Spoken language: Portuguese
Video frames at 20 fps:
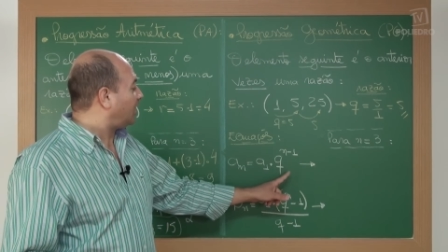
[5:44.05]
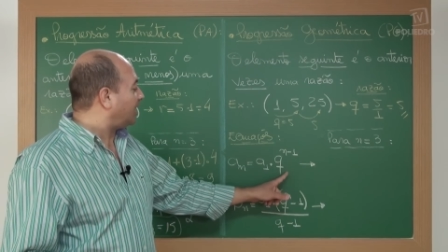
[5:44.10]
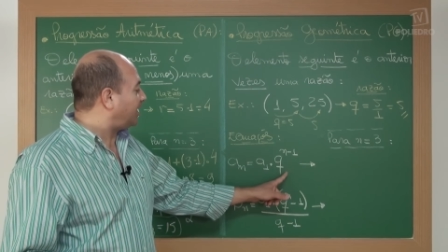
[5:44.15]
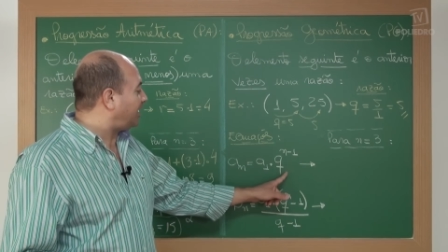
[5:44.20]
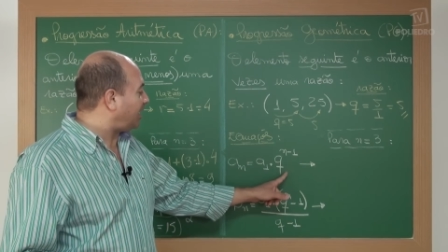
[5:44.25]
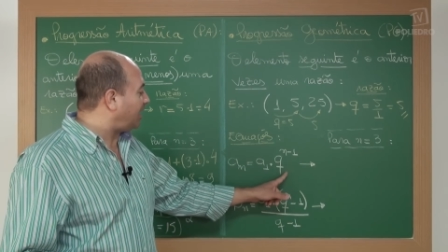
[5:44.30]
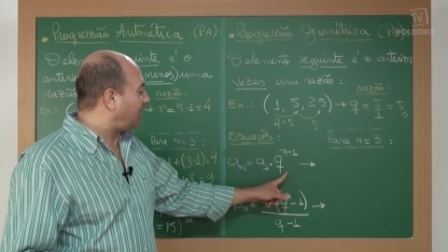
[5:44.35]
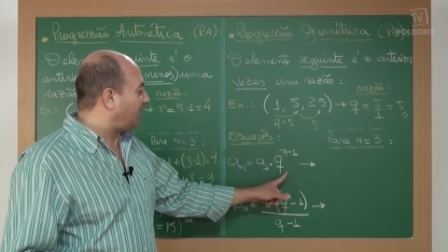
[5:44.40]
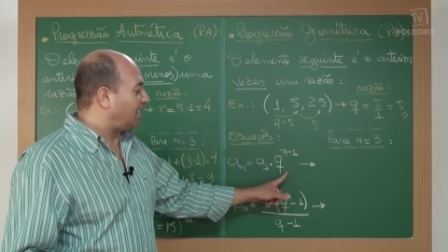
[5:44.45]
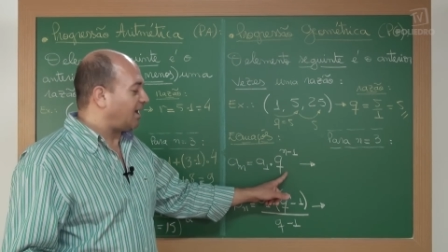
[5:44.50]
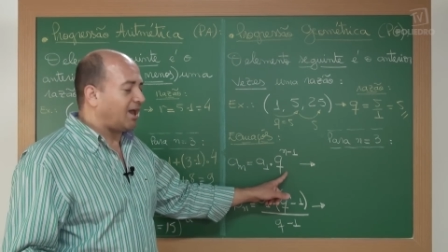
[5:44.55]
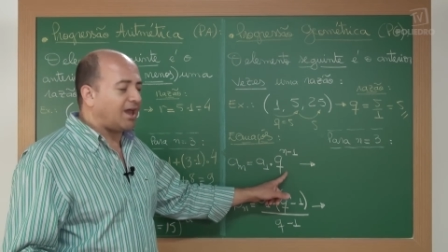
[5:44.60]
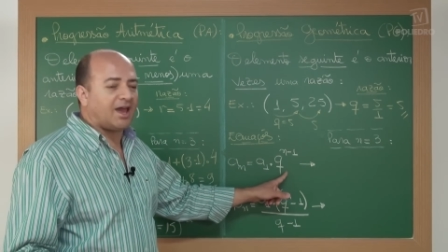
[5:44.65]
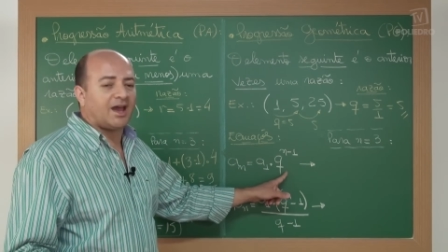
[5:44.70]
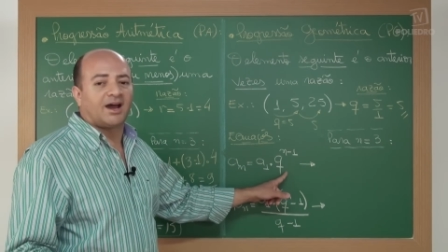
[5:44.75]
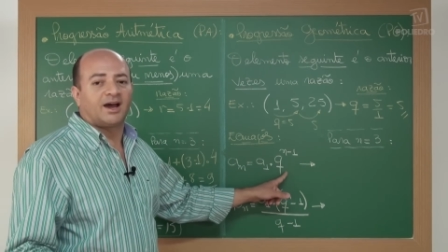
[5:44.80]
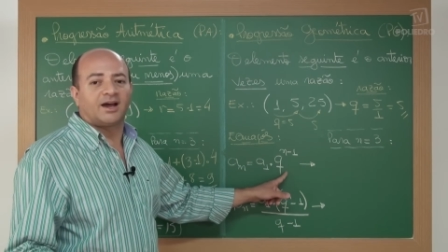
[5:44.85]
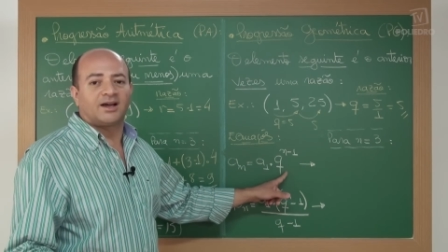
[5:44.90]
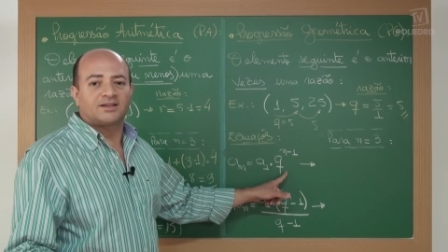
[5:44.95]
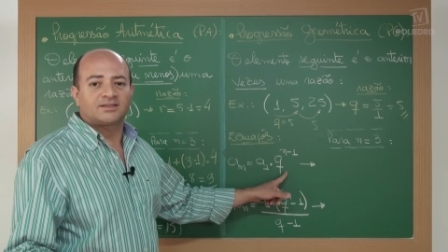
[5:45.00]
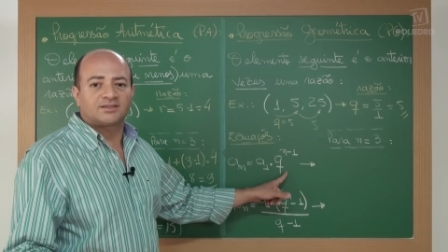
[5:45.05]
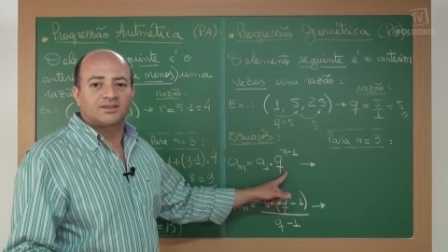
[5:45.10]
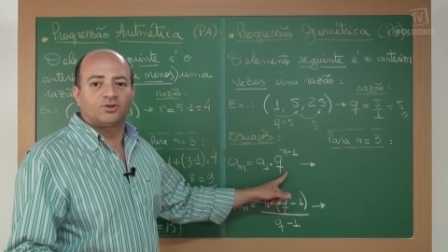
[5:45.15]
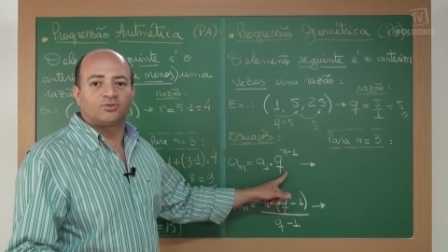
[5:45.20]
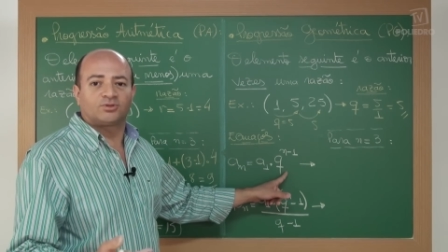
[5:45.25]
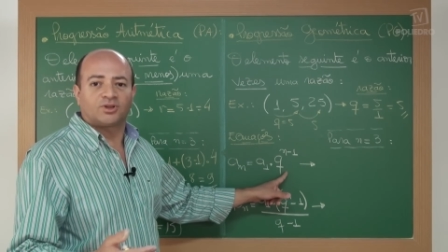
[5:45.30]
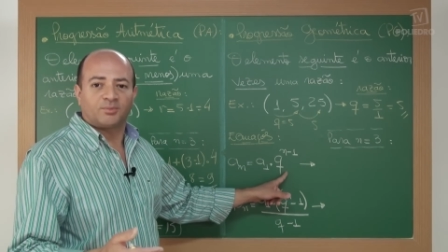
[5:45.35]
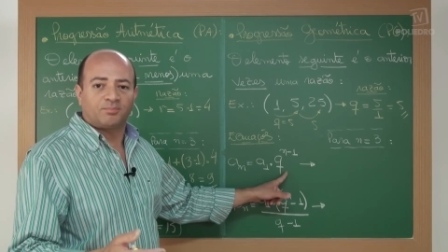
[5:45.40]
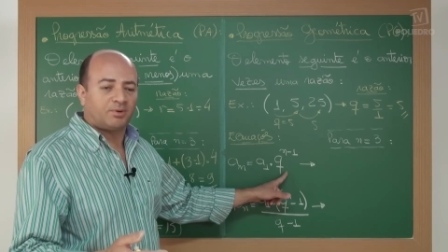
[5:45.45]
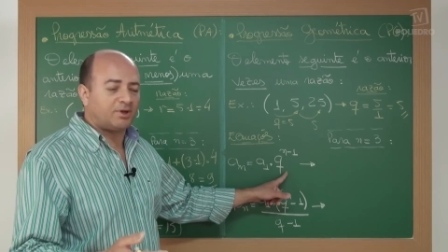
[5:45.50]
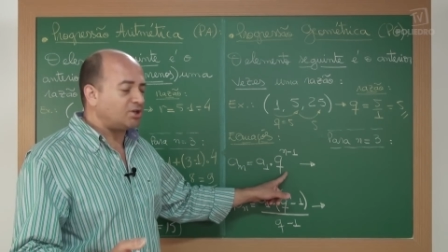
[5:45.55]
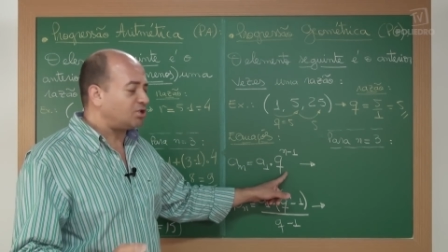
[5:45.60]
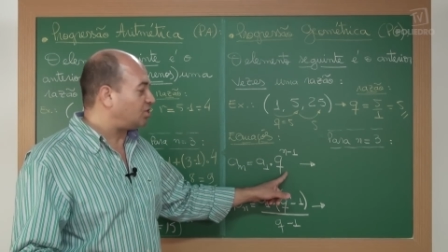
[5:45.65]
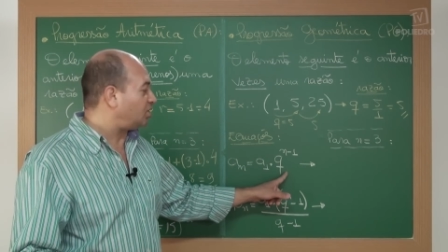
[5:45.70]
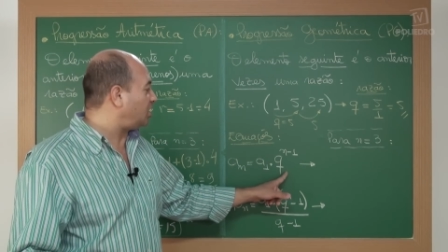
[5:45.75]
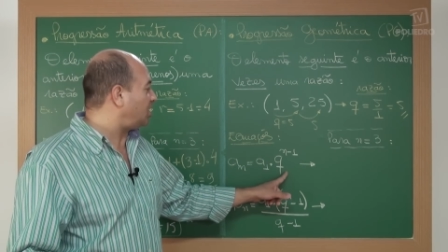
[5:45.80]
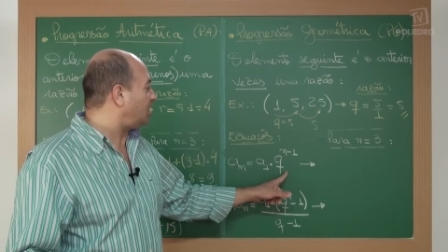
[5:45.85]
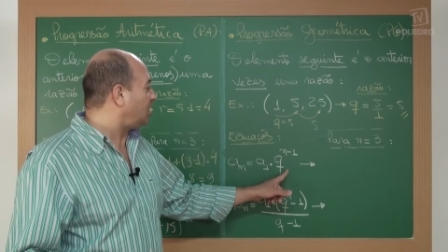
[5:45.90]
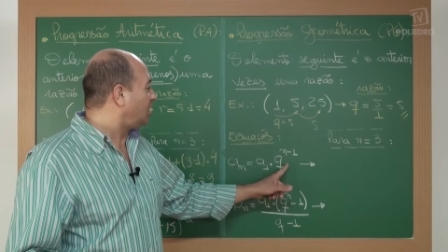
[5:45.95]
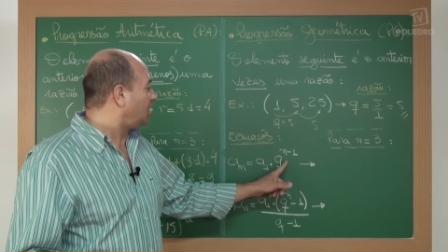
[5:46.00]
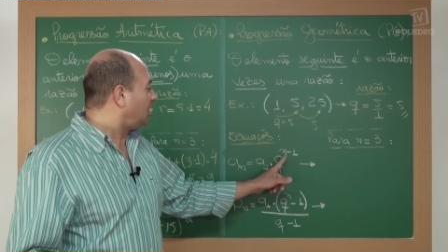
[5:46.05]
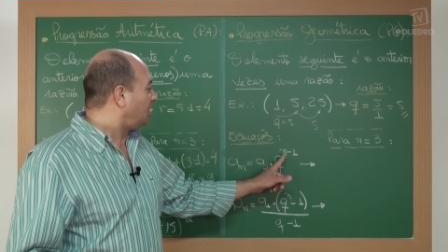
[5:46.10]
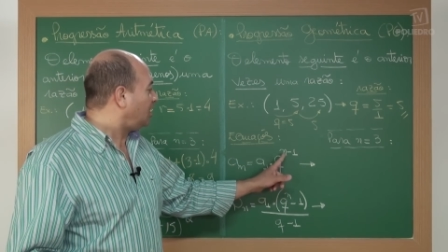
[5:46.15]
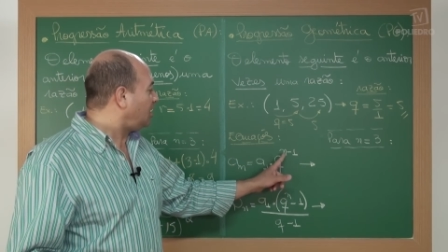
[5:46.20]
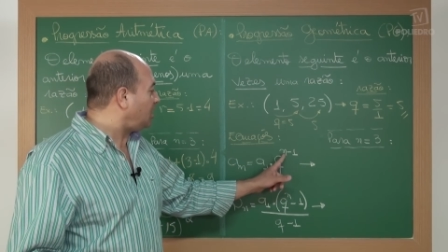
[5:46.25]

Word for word: Q é a razão da PG